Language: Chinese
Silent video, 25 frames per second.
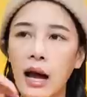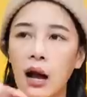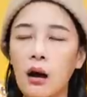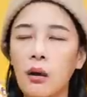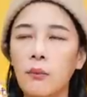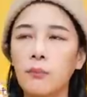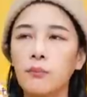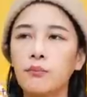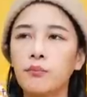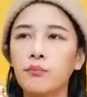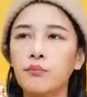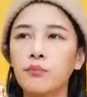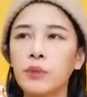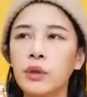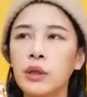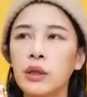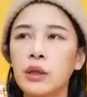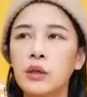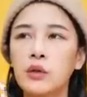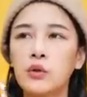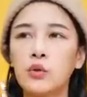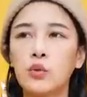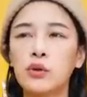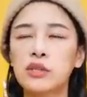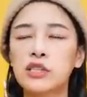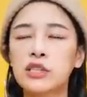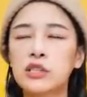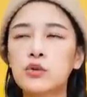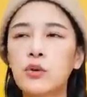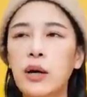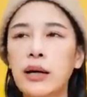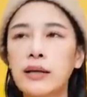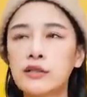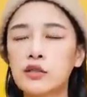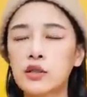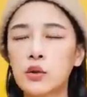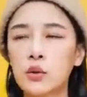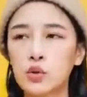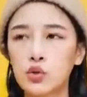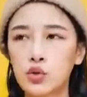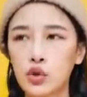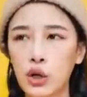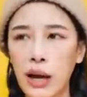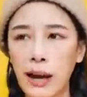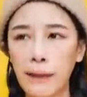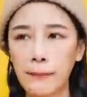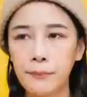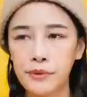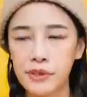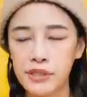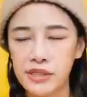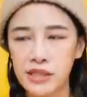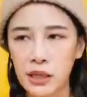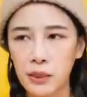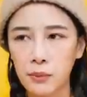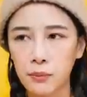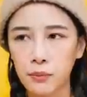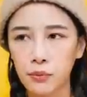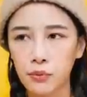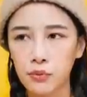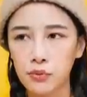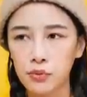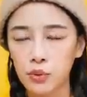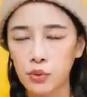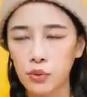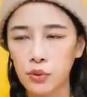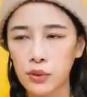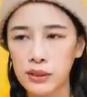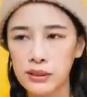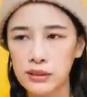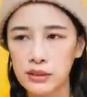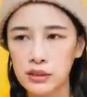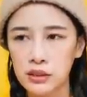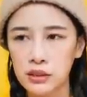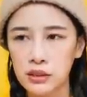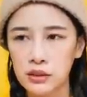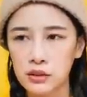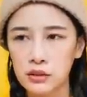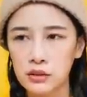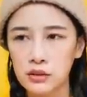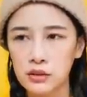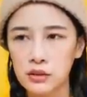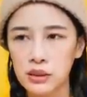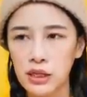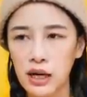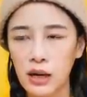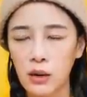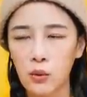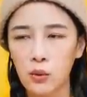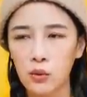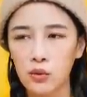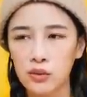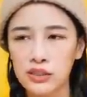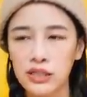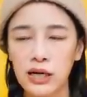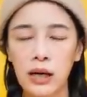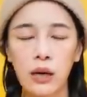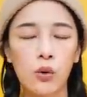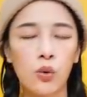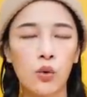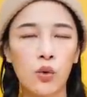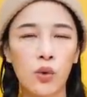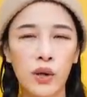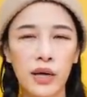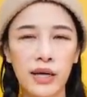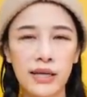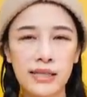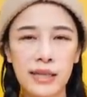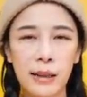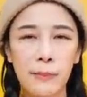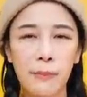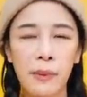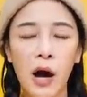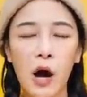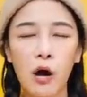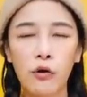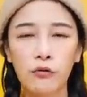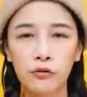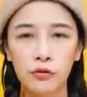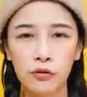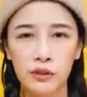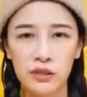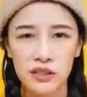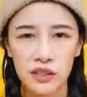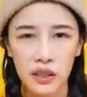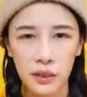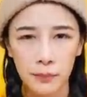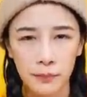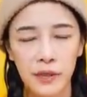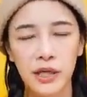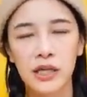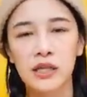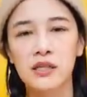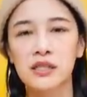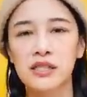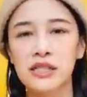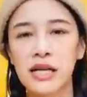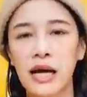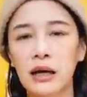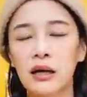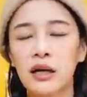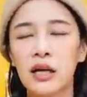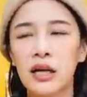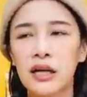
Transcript: 好像。我吃完之后，我觉得它比较不会是让我想要归类在泡芙的这个品相，